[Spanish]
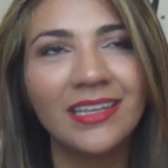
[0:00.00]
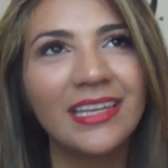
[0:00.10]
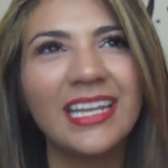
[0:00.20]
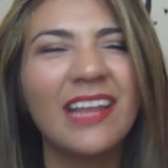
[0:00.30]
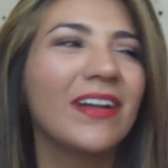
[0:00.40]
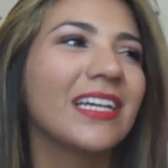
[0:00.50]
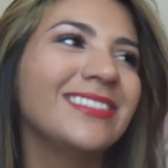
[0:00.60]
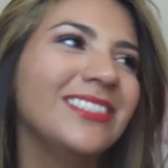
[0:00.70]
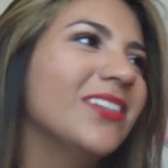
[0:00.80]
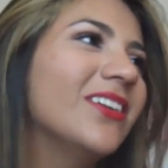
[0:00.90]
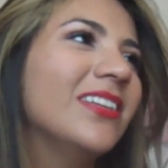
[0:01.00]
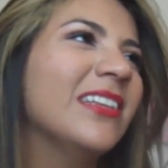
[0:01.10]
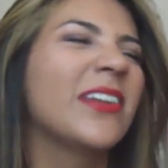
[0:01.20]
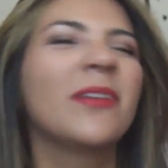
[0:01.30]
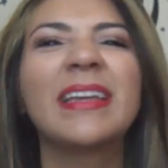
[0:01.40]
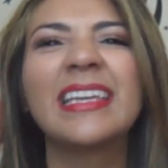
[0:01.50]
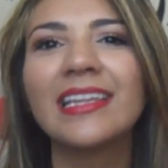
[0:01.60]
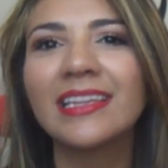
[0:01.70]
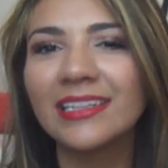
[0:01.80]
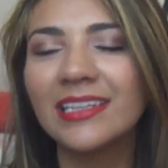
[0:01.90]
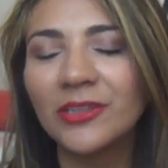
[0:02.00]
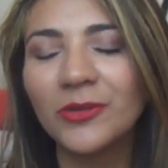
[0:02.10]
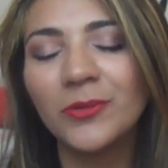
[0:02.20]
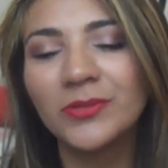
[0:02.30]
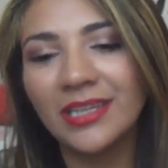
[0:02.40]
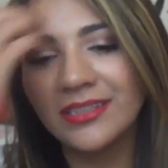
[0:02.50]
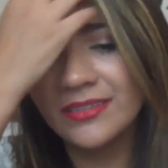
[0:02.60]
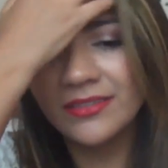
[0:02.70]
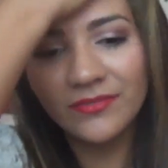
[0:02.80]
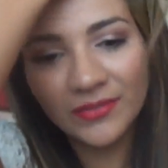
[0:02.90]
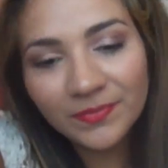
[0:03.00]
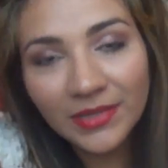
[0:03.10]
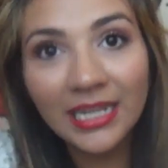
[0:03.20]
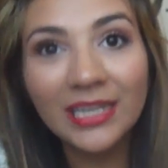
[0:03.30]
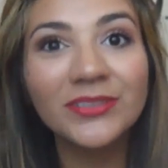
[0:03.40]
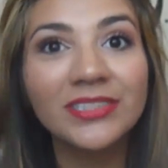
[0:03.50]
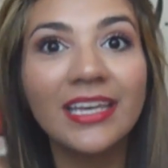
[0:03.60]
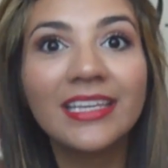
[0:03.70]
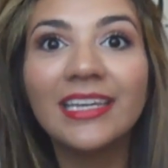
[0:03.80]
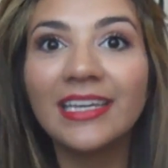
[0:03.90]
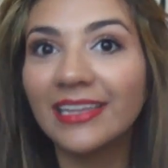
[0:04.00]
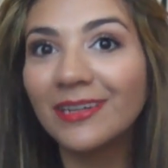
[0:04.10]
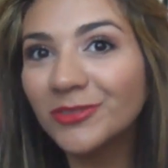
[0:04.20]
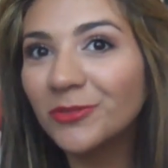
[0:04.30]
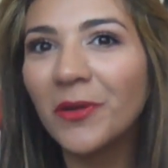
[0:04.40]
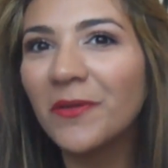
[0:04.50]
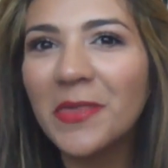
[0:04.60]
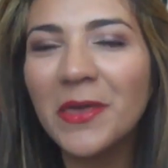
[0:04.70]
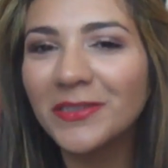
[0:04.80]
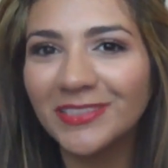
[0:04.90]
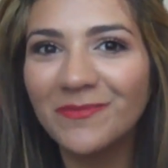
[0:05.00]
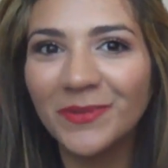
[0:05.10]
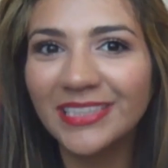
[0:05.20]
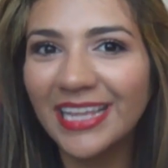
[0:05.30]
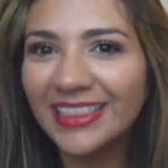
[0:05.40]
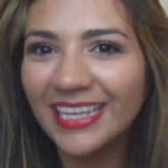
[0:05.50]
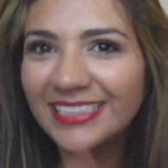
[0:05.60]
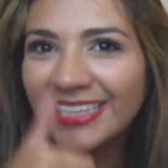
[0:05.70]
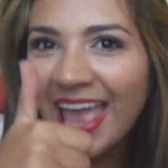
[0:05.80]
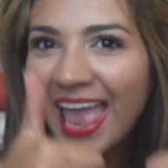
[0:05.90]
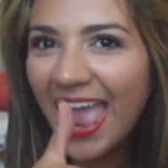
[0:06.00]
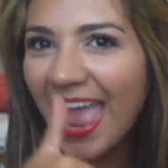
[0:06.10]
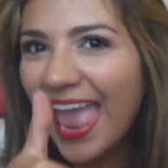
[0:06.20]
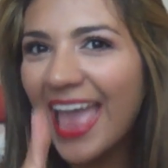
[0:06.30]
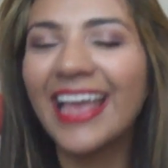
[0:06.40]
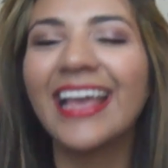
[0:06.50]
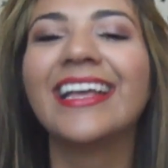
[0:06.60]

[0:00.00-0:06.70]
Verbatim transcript: es que las vacaciones y bueno, ¿para qué andar dando excusas? En fin, la cosa es que tenemos un nuevo video, eso es lo importante, así que... Ah.